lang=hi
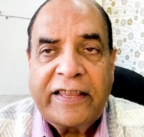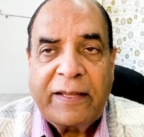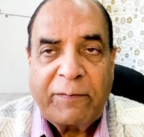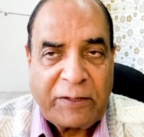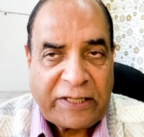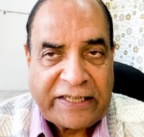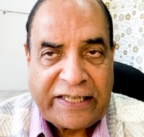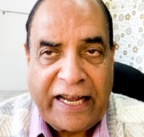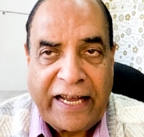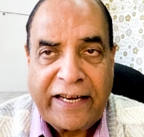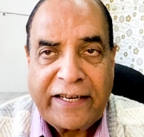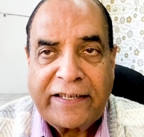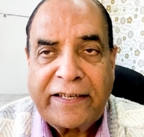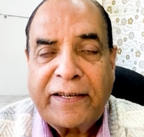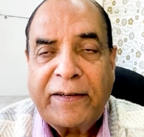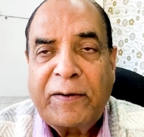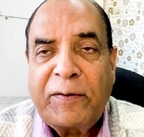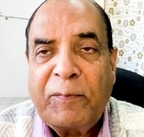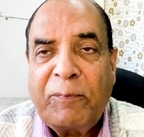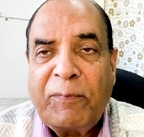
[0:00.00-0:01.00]
नमस्कार
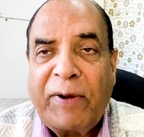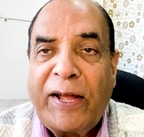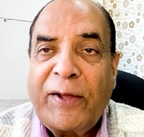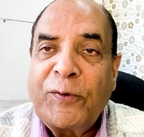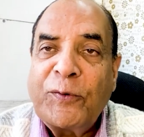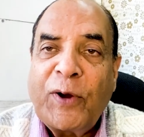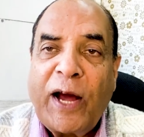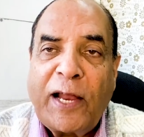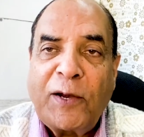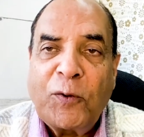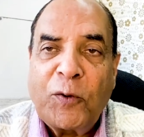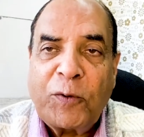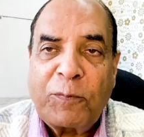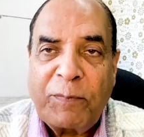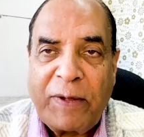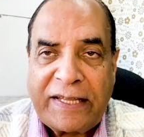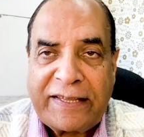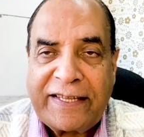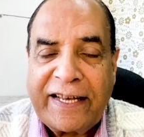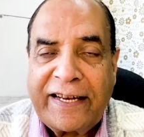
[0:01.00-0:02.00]
मैं हूं आलोक
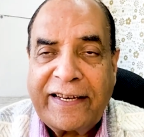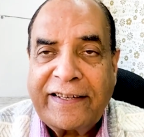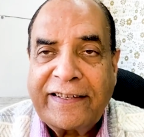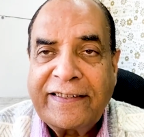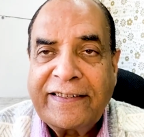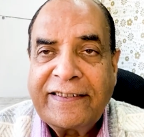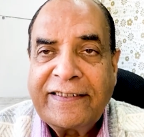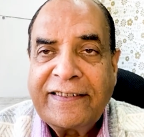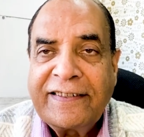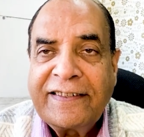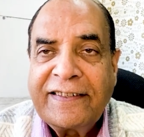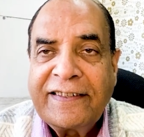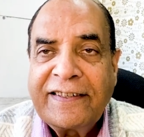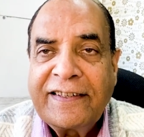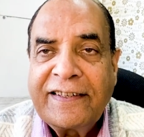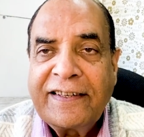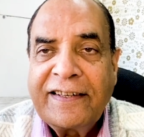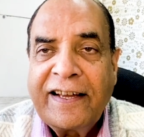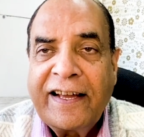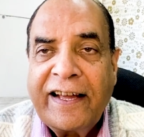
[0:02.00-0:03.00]
मेहता
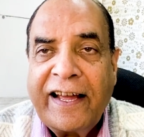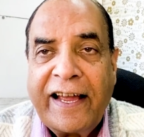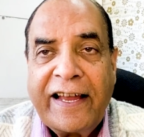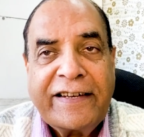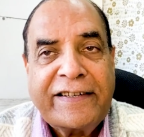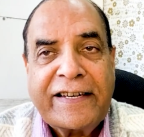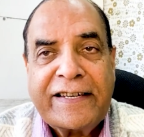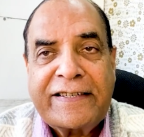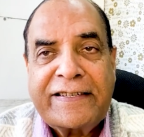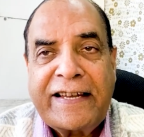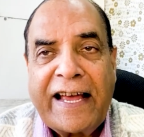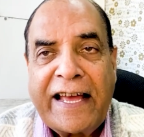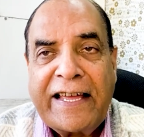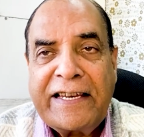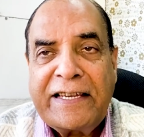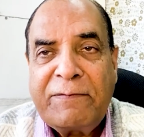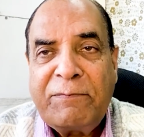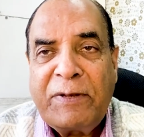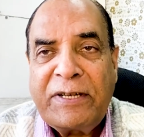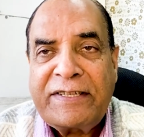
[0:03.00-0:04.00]
एटस
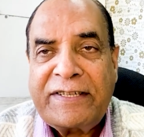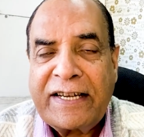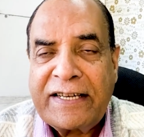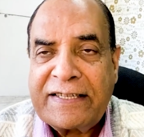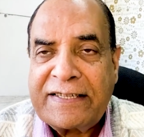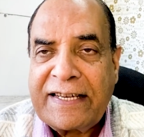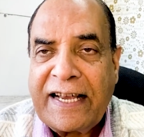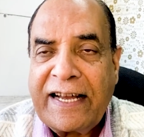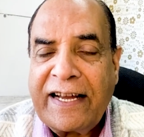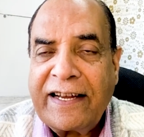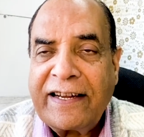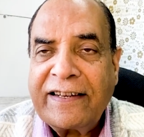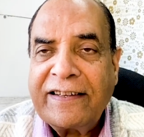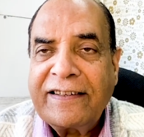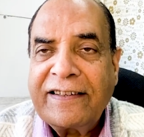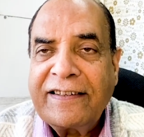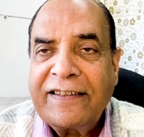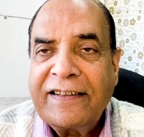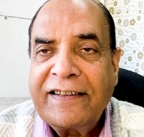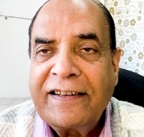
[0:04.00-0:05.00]
डायरी में चर्चा
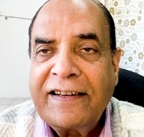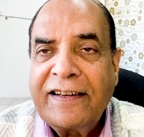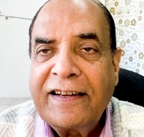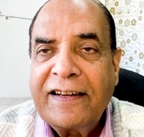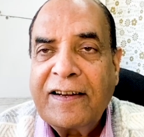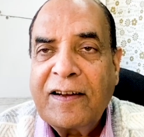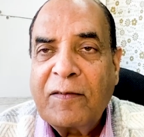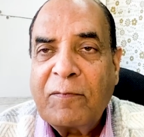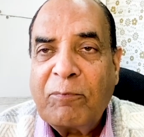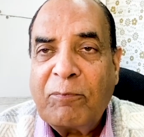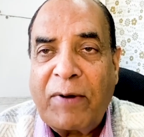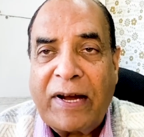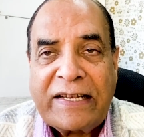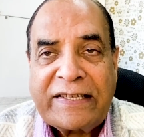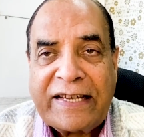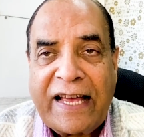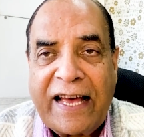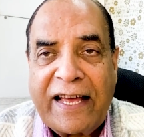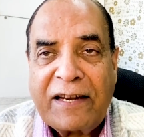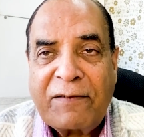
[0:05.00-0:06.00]

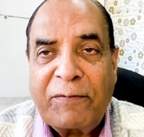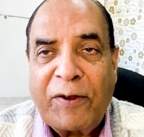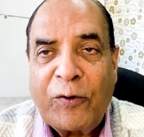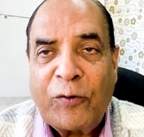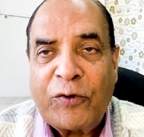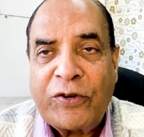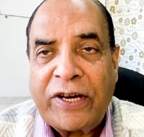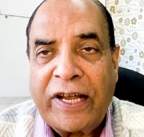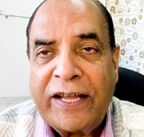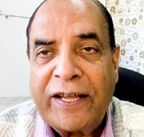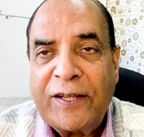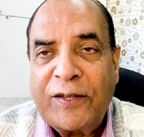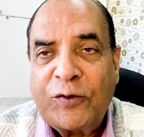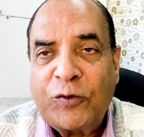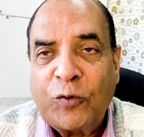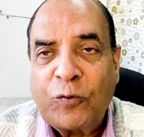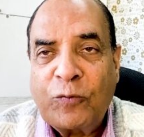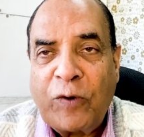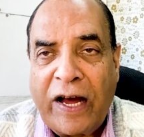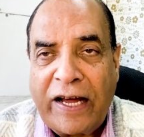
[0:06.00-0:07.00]
बाजार में उठ रहे
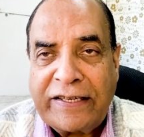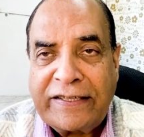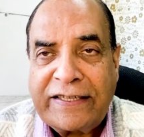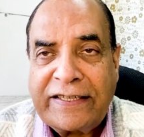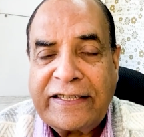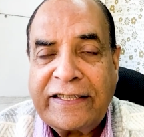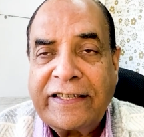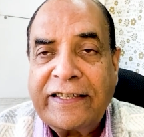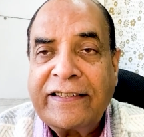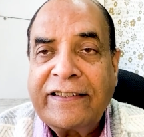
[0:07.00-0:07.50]
तूफान की